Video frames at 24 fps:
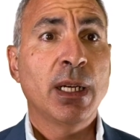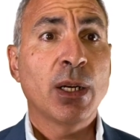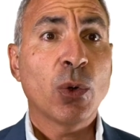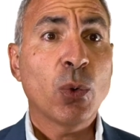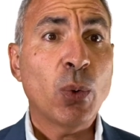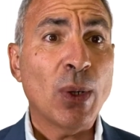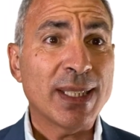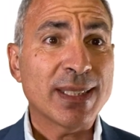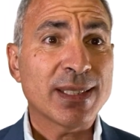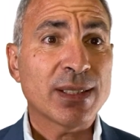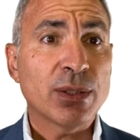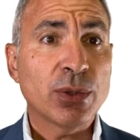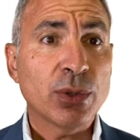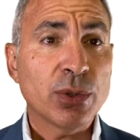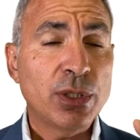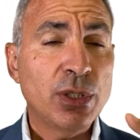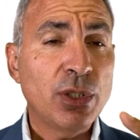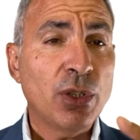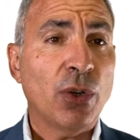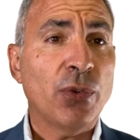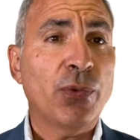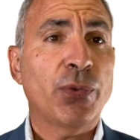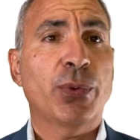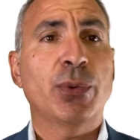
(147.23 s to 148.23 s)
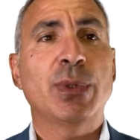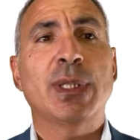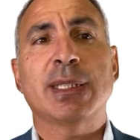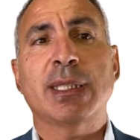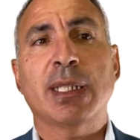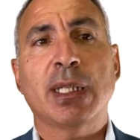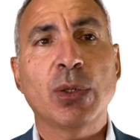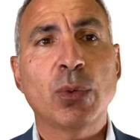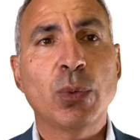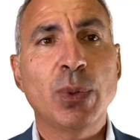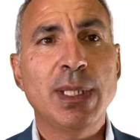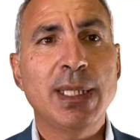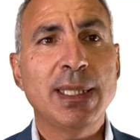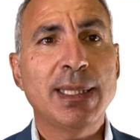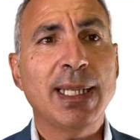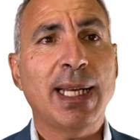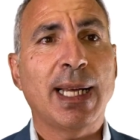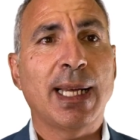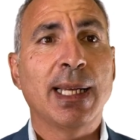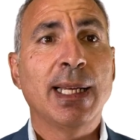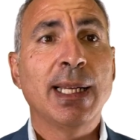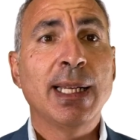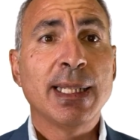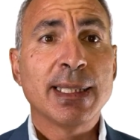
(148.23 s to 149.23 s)
Questo ti offre una
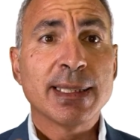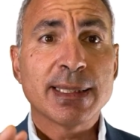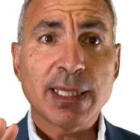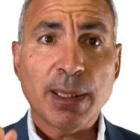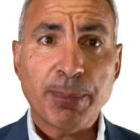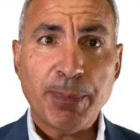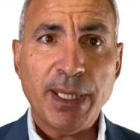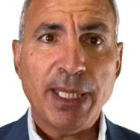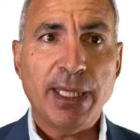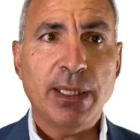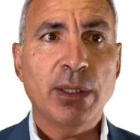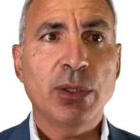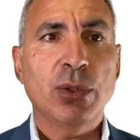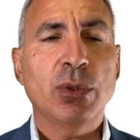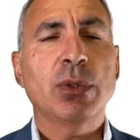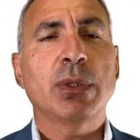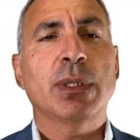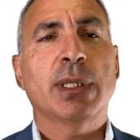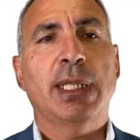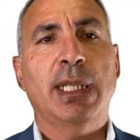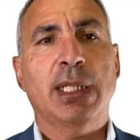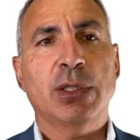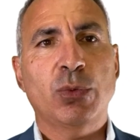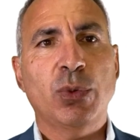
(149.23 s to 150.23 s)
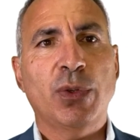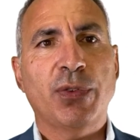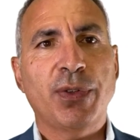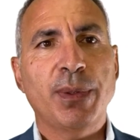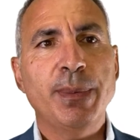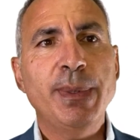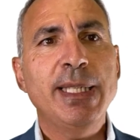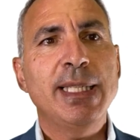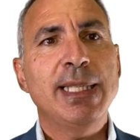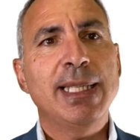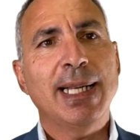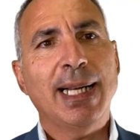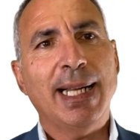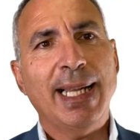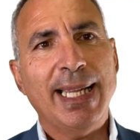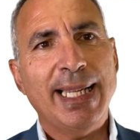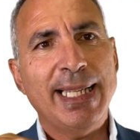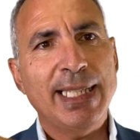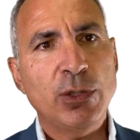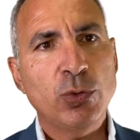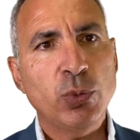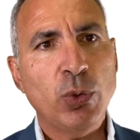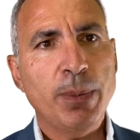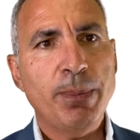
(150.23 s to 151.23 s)
tranquillità, sapendo che la tua famiglia e
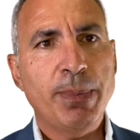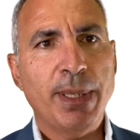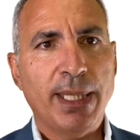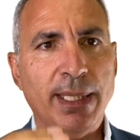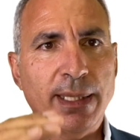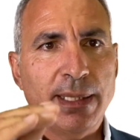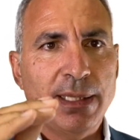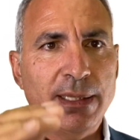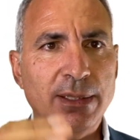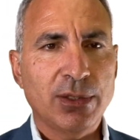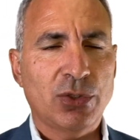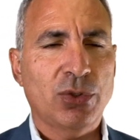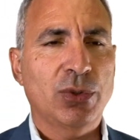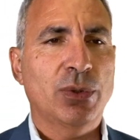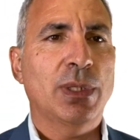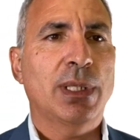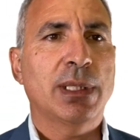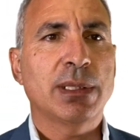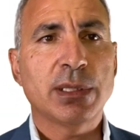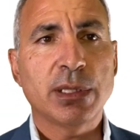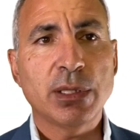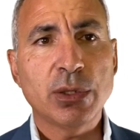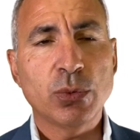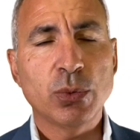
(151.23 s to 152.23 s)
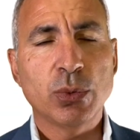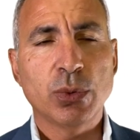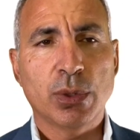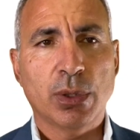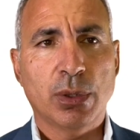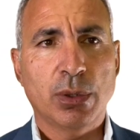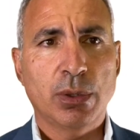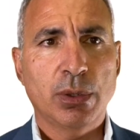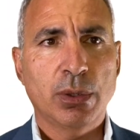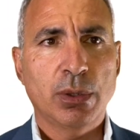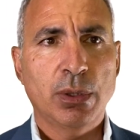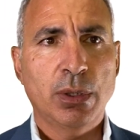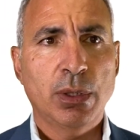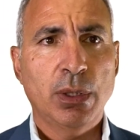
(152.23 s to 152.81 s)
i tuoi beni sono al sicuro.